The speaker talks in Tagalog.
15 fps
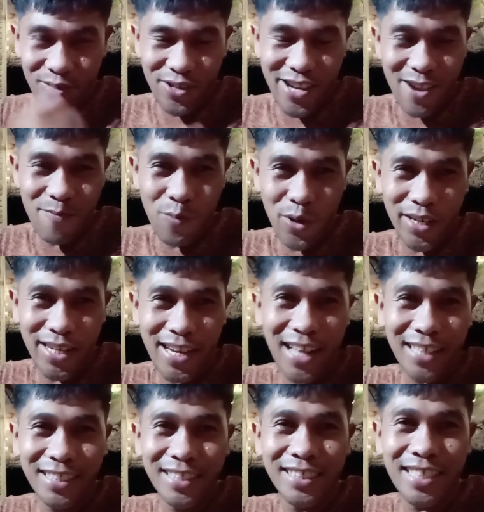kasi pwede
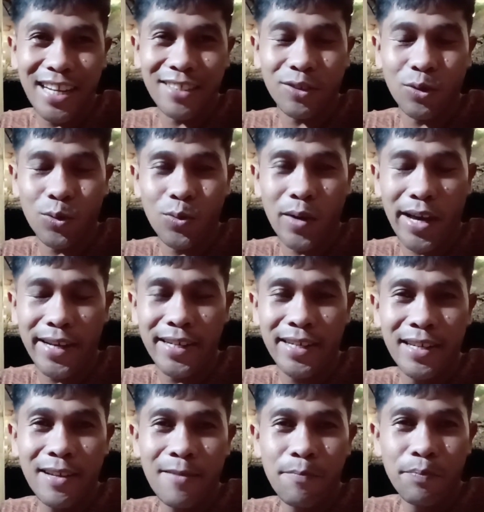natin silang turuan
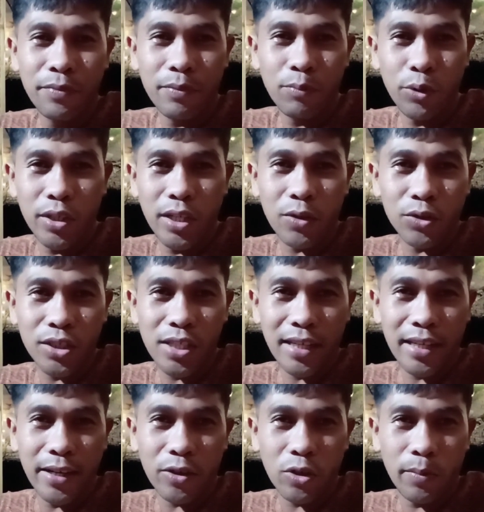pwede ko silang
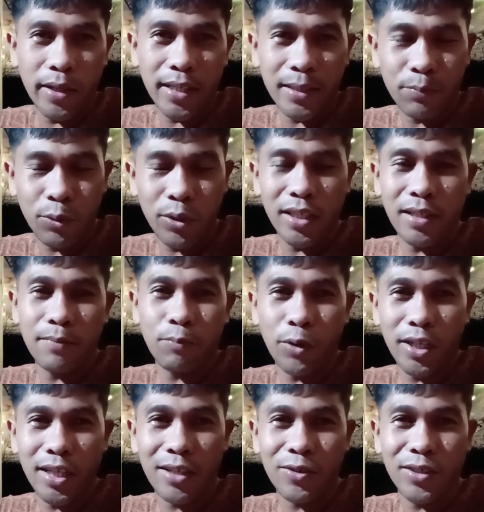i-recommend at pwede
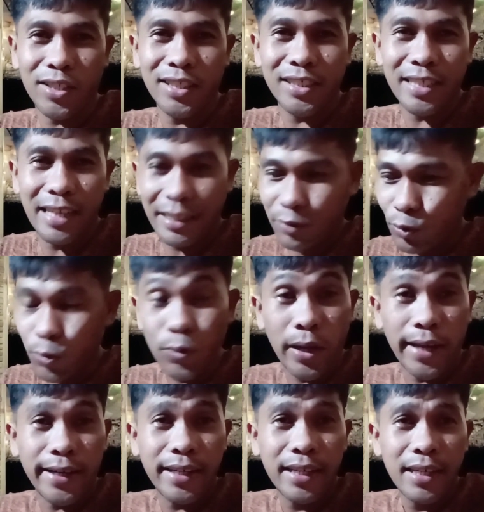pwede ko din silang
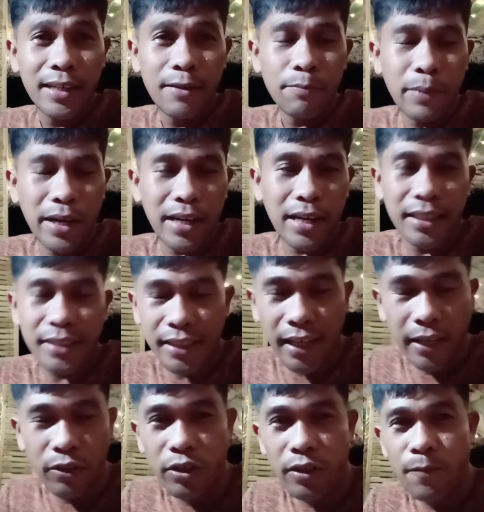turuan para na sa
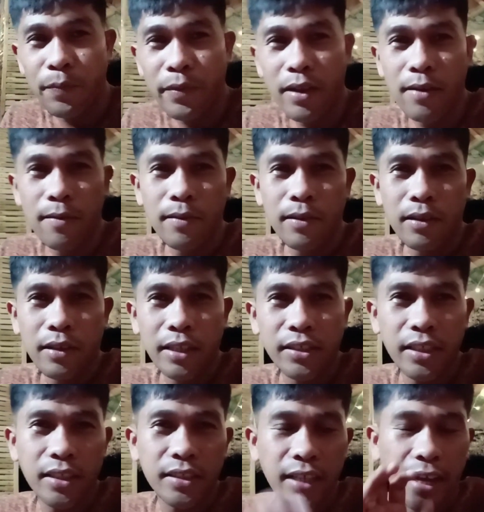ganun
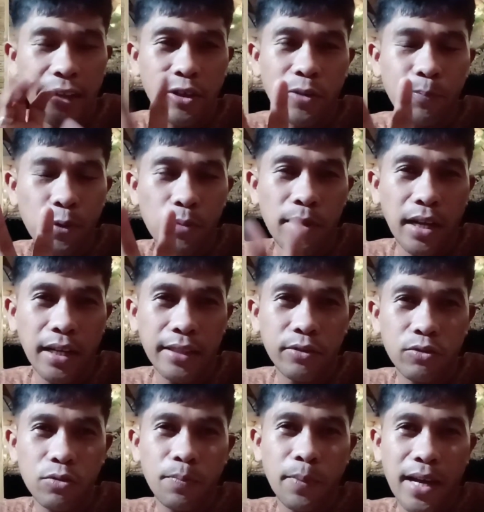kasi sa ngayon po mga
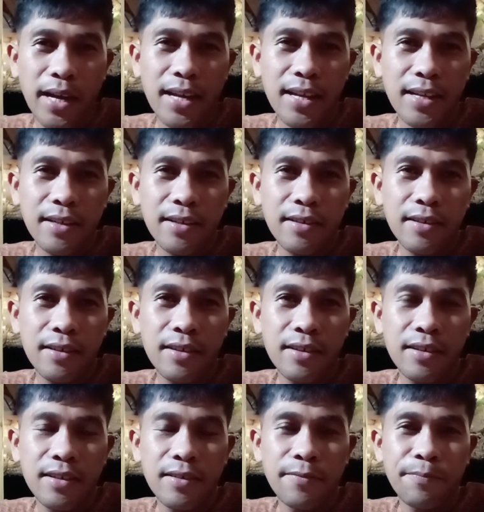katrupa
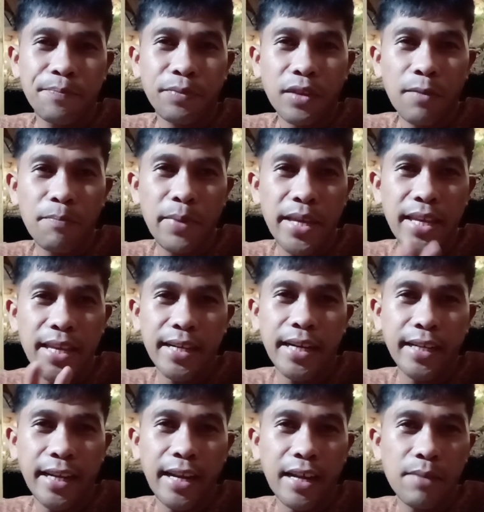bihira
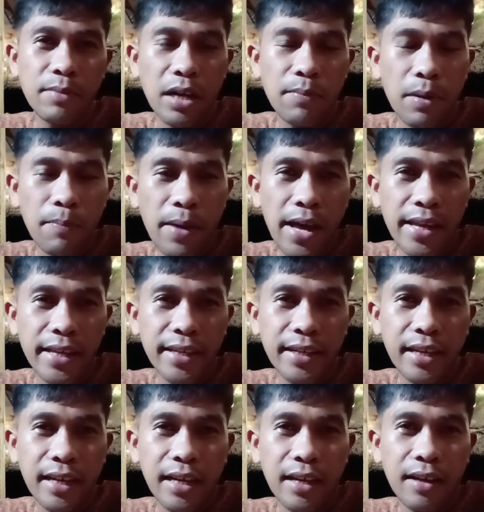na lang ang mga babae
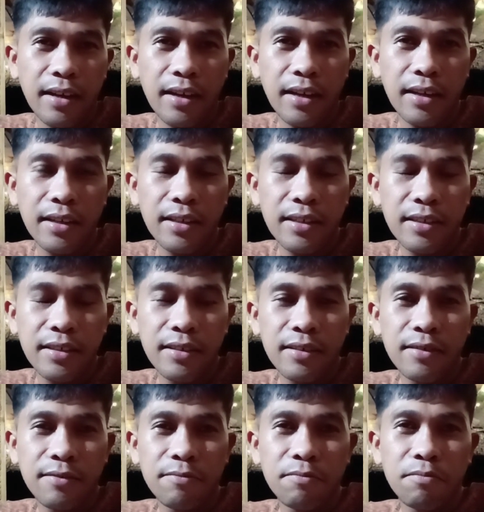na
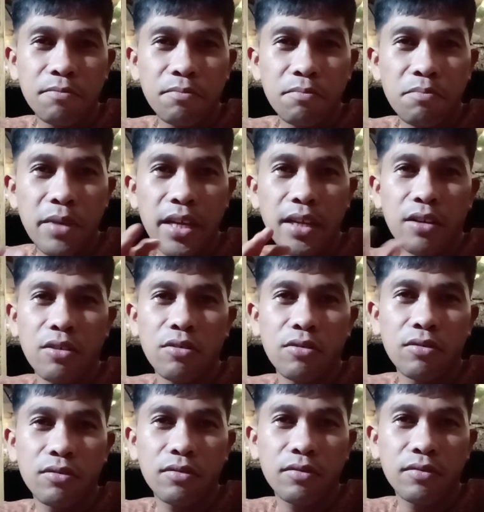
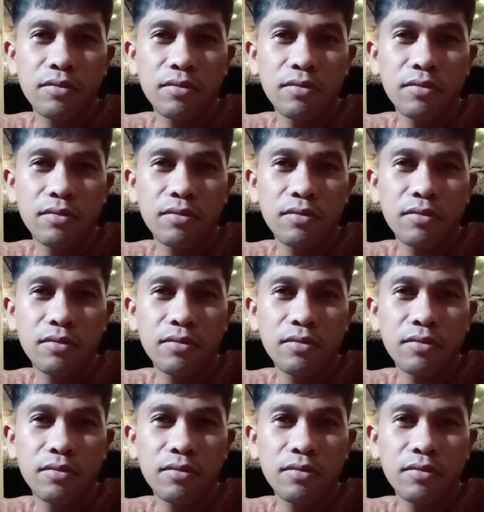mayroong